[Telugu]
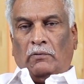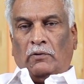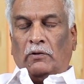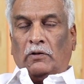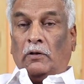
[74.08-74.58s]

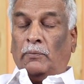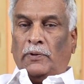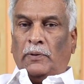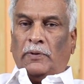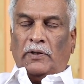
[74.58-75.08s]
సొంత
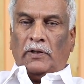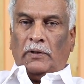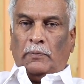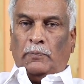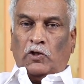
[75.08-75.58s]
కంపెనీ పెట్టి
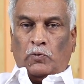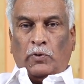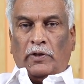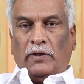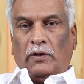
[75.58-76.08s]
పిచ్చి
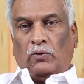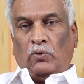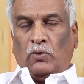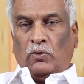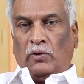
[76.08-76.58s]
పొల్లయ్య
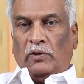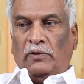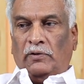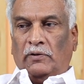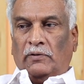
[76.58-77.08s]
తోడు దొంగలు
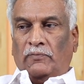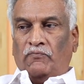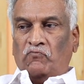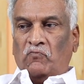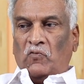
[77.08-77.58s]
చేశారు
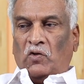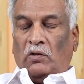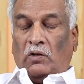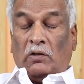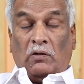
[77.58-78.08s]

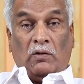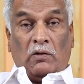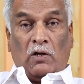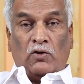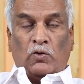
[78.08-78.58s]
ఆ తర్వాత
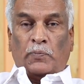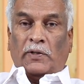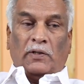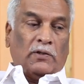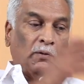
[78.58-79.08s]
రాజు
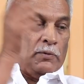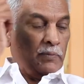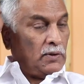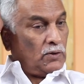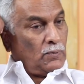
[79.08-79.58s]
పేద సినిమా
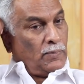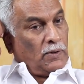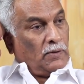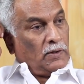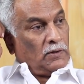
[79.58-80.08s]
బిఎస్
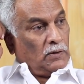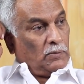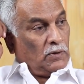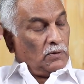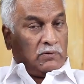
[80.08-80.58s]
సుబ్బారావు గారి
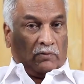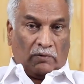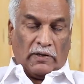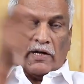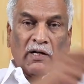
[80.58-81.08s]
సినిమాలో
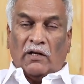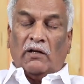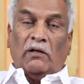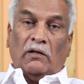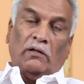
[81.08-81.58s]
యాంటీ
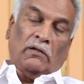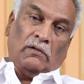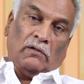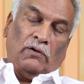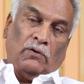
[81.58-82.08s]

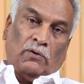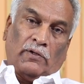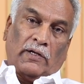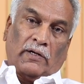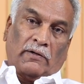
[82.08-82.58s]
హీరో
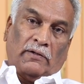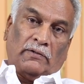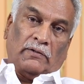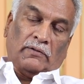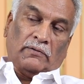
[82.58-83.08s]
క్యారెక్టర్
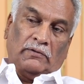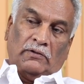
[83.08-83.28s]
వేశారు